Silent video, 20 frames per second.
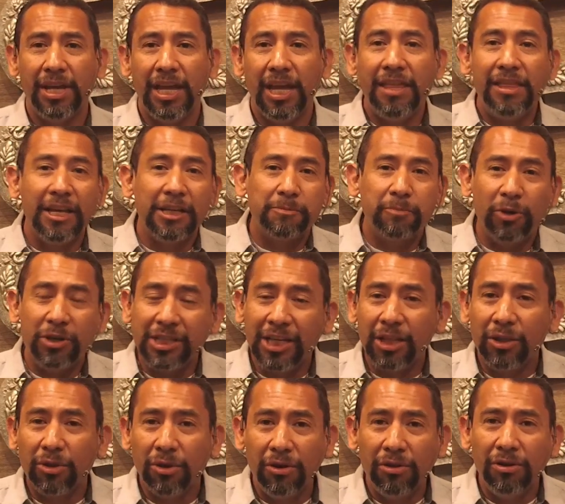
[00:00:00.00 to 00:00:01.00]
Y después de
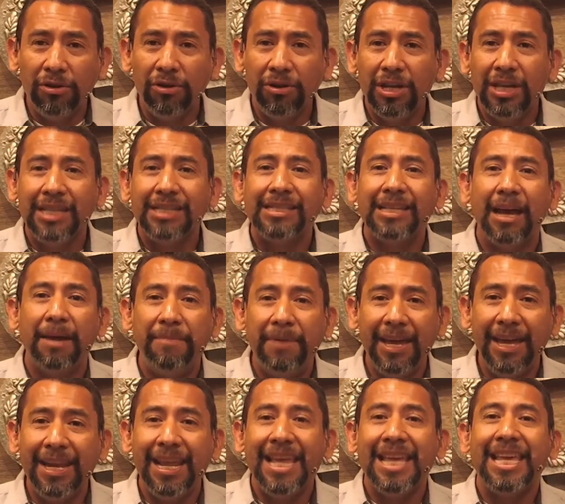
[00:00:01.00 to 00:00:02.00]
todo,
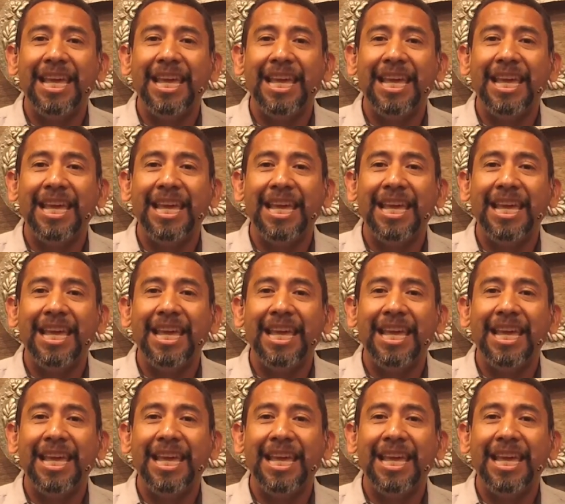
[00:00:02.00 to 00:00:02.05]
saber